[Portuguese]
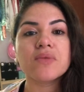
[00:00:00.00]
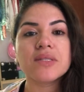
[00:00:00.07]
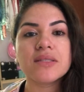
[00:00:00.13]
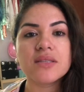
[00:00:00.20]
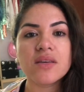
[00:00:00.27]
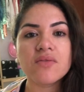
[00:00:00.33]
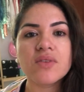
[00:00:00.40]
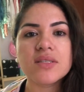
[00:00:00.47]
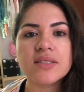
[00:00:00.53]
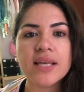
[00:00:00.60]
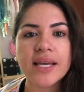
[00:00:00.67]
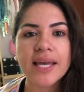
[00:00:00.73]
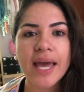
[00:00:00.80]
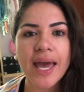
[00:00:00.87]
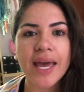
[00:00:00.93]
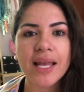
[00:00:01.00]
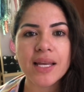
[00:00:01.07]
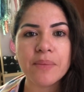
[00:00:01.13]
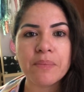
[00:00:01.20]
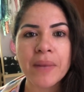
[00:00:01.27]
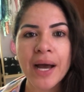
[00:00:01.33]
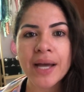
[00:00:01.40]
se você quer
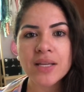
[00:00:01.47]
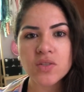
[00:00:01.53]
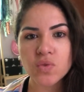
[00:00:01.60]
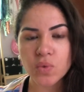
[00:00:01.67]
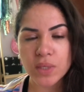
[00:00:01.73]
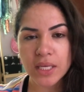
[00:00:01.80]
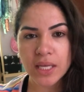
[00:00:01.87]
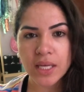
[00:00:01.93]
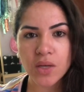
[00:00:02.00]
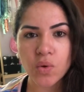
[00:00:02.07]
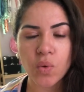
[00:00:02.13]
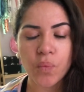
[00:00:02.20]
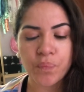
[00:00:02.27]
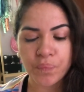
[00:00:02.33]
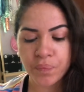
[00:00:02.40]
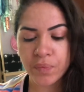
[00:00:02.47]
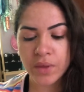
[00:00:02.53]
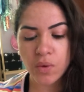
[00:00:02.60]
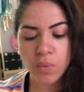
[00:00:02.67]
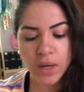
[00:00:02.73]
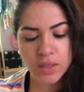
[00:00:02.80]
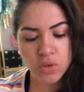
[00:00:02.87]
ele mais durinho,
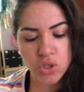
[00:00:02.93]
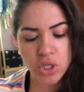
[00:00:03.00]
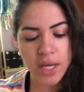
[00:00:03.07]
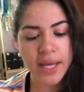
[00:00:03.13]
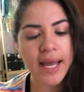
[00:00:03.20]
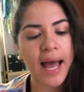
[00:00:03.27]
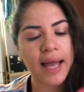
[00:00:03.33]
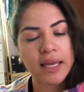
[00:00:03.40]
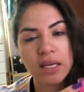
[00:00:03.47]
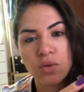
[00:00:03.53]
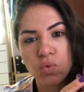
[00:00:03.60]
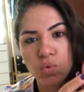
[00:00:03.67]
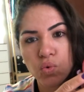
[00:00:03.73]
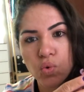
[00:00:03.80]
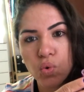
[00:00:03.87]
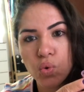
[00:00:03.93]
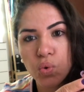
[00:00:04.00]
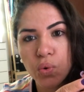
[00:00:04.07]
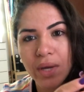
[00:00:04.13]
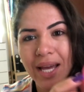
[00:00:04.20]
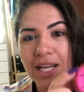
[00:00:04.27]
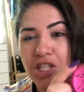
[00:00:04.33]
quando chegar aqui no
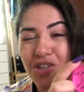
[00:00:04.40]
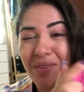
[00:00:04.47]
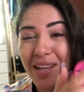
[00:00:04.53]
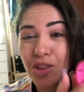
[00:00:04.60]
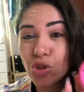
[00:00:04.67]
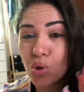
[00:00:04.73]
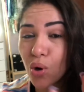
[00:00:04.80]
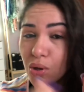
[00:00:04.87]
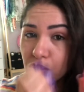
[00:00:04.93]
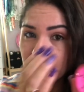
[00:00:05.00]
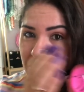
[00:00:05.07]
duro, que ele tiver todo